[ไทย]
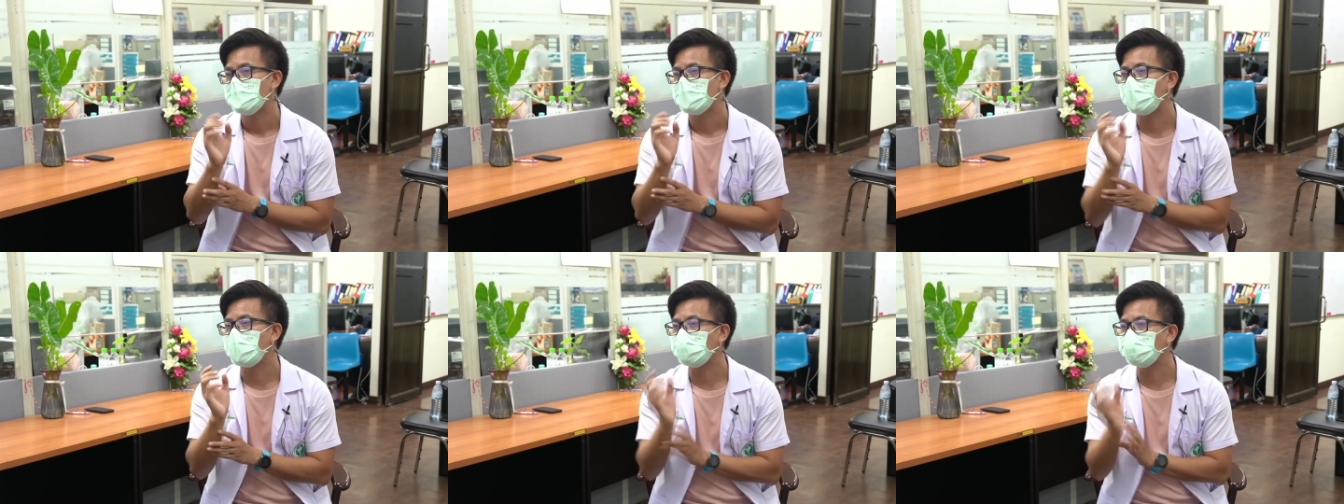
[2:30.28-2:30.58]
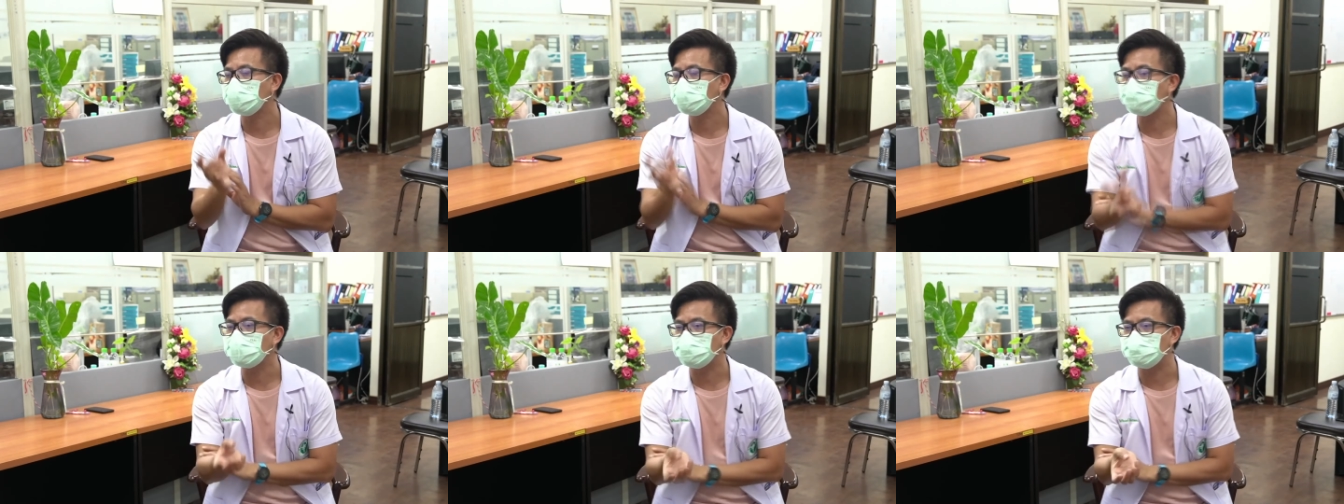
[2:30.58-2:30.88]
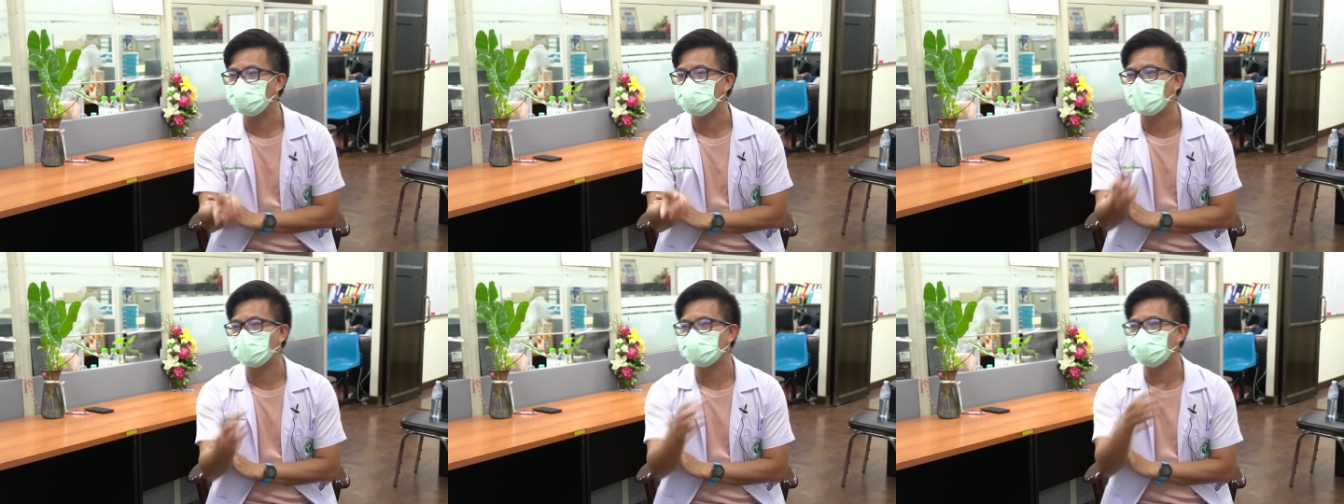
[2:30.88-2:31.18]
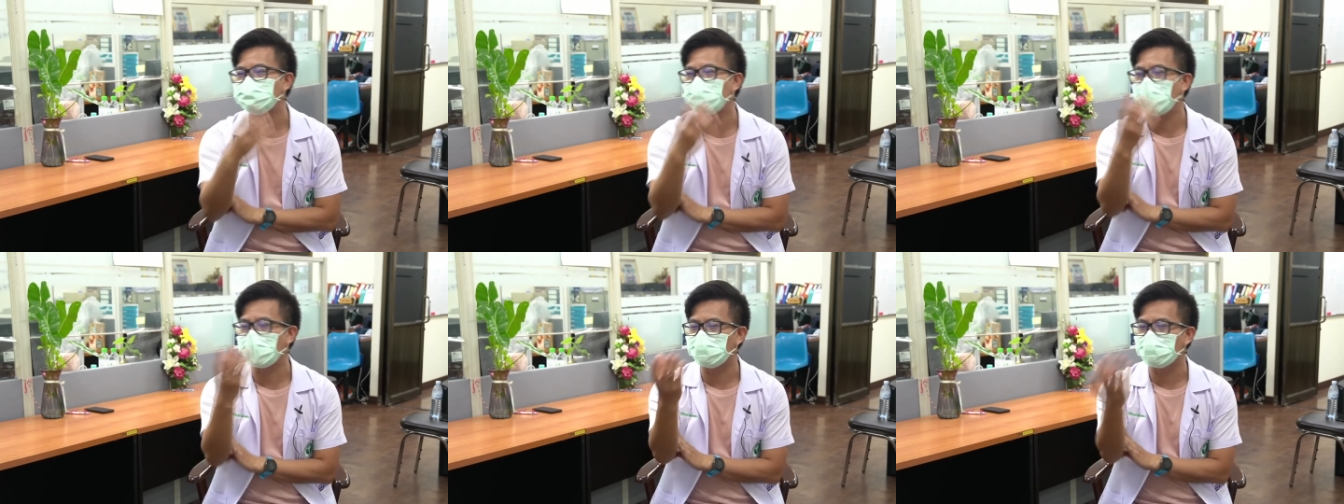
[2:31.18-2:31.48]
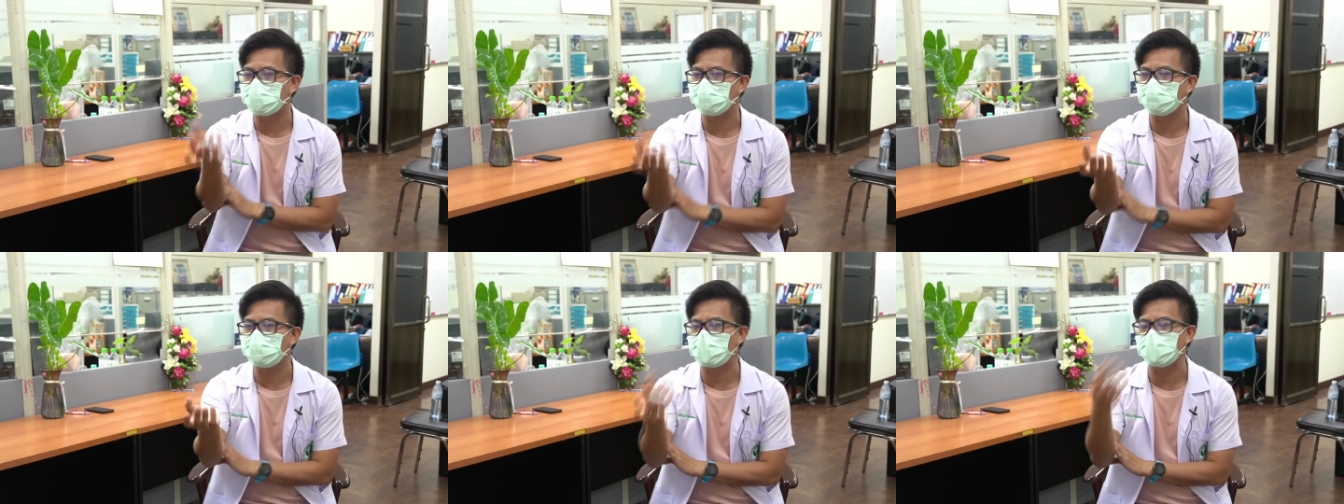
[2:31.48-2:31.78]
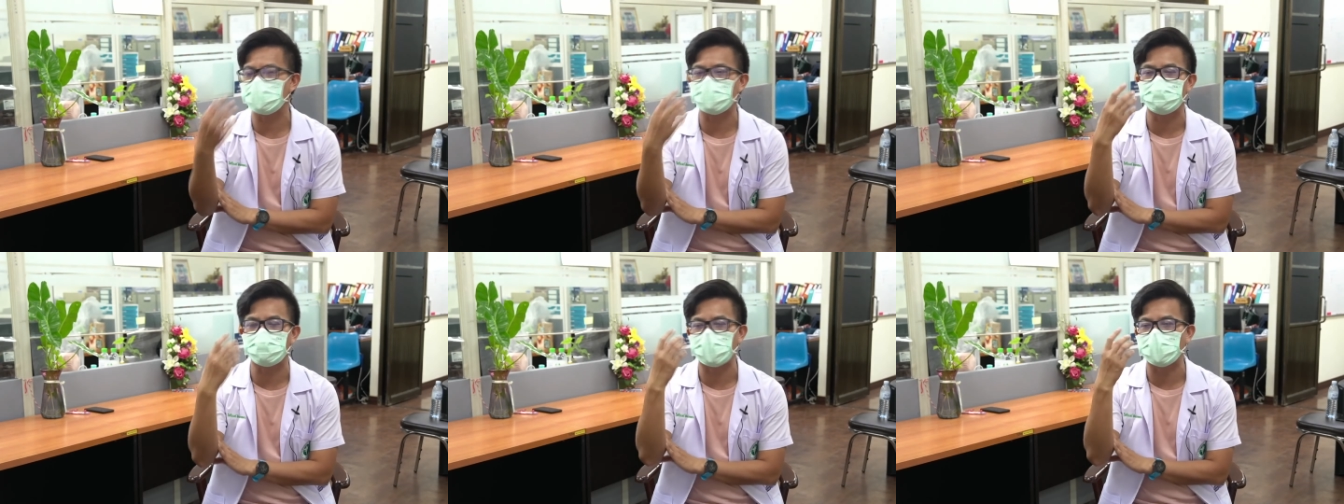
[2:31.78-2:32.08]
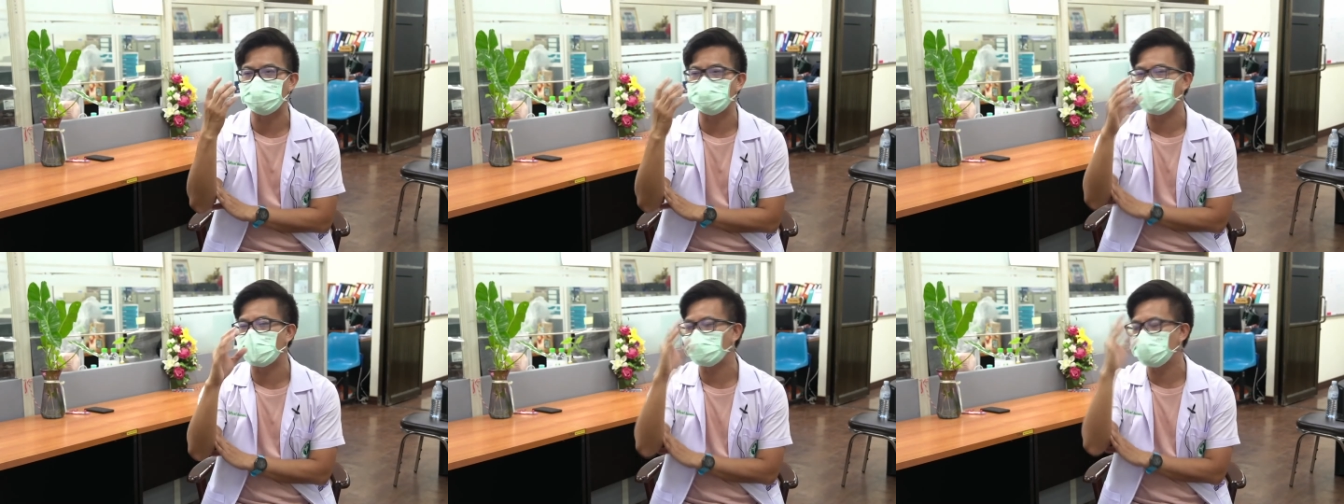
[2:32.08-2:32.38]
คนที่ติดเชื้อที่ปนเข้ามาเนี่ยหมา
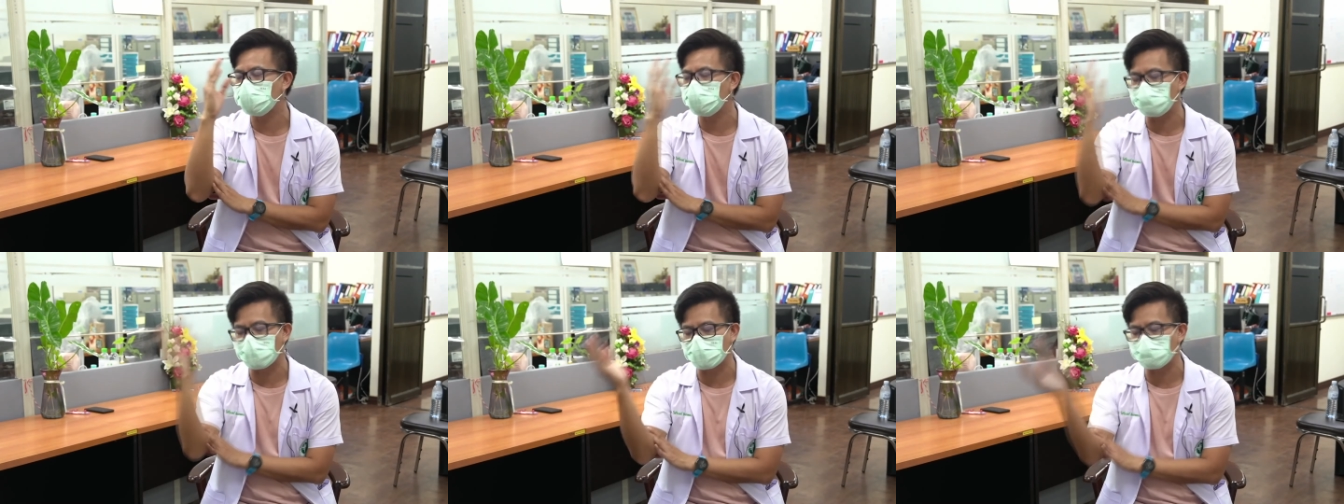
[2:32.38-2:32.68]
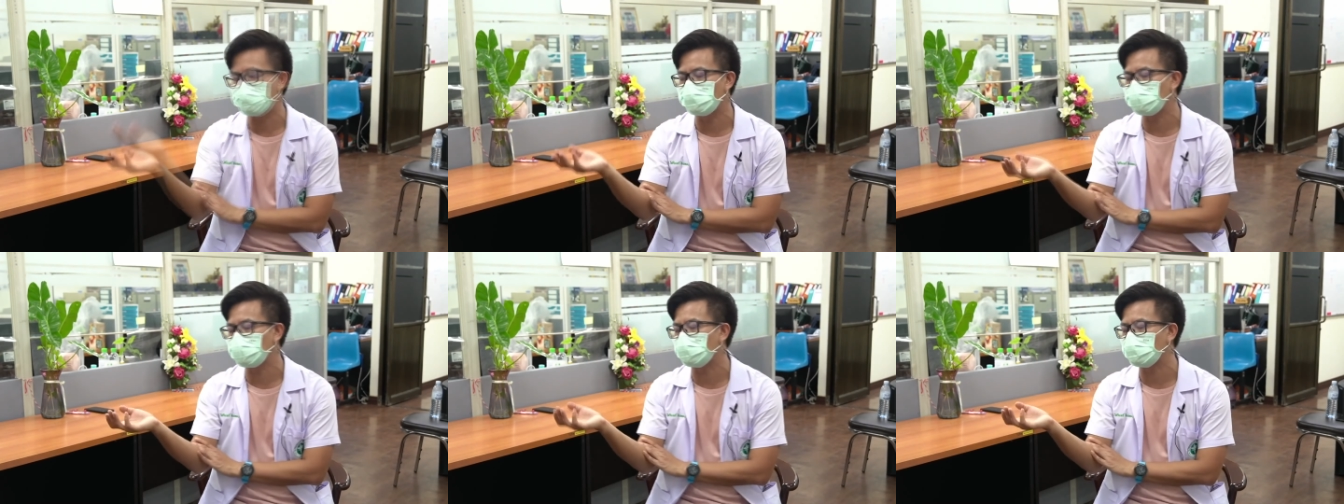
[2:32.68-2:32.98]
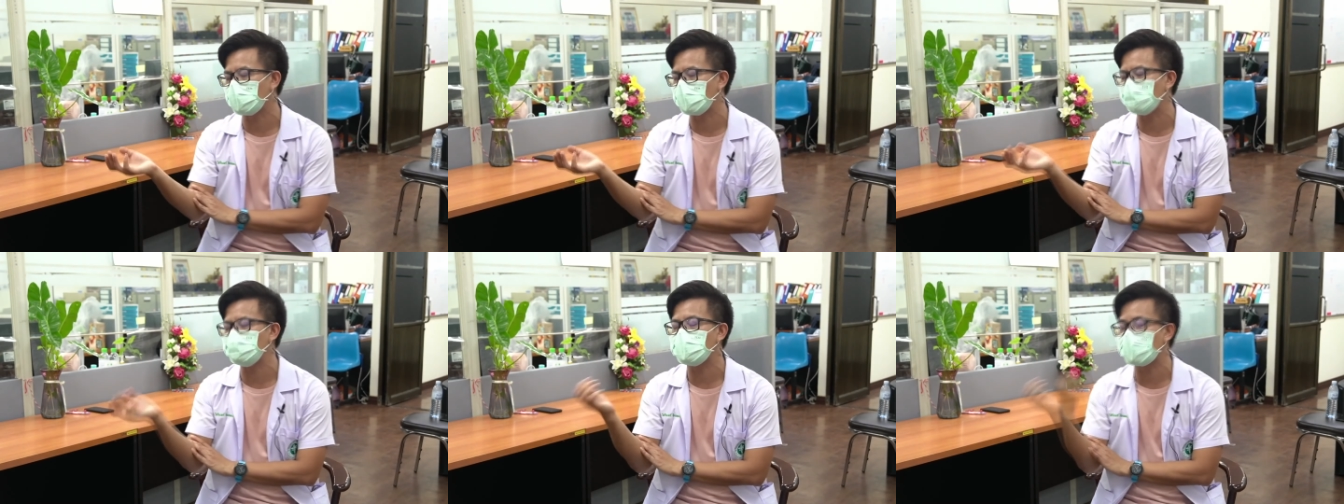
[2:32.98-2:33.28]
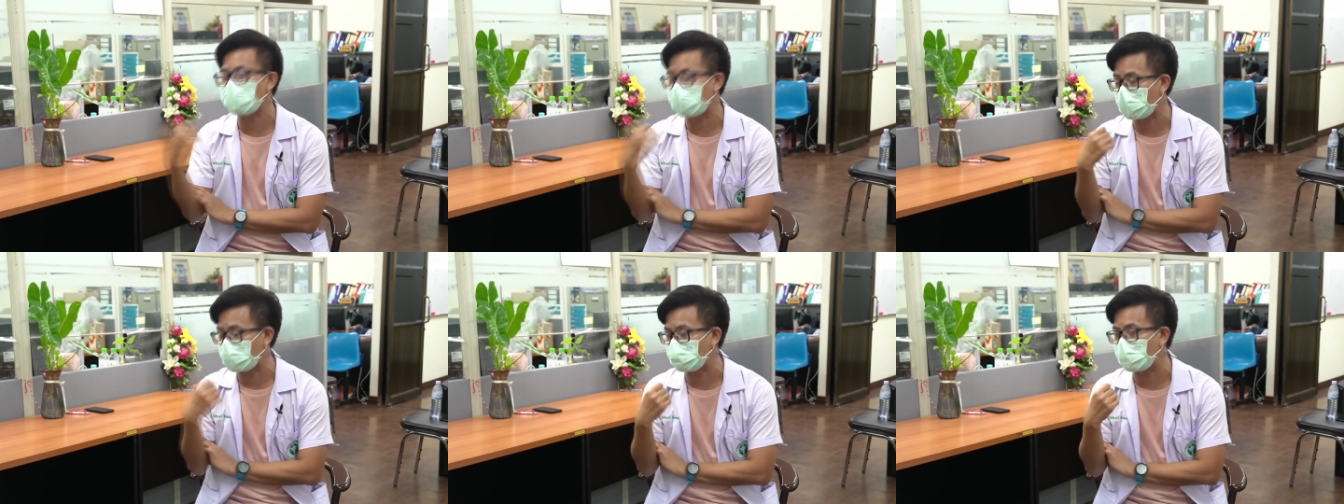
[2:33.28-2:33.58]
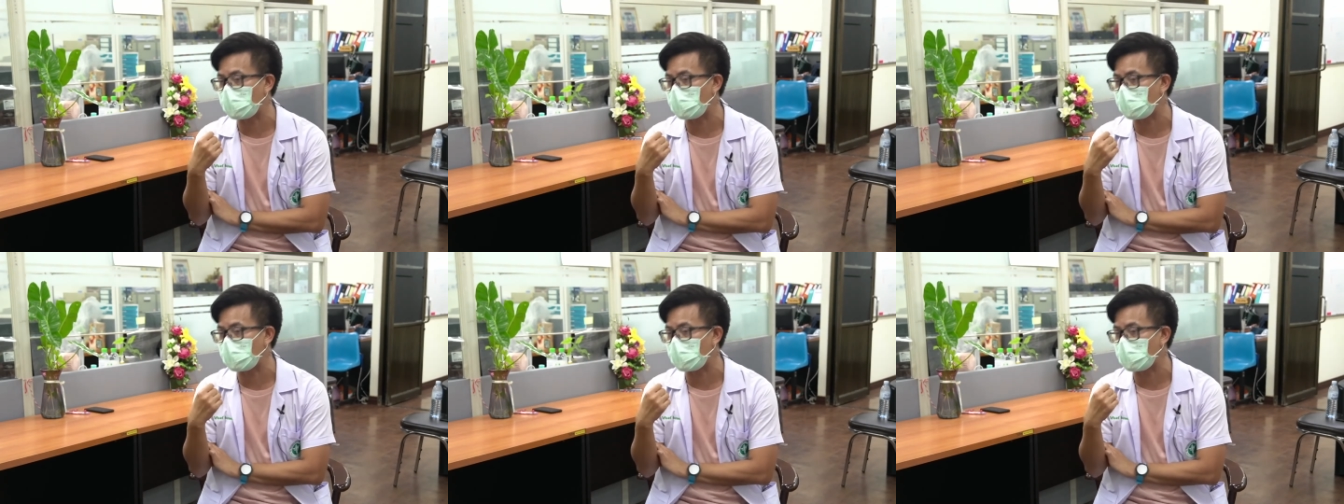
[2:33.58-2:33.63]
ยถึงว่าที่อยู่ในชุมชนเนี่ยมีใคร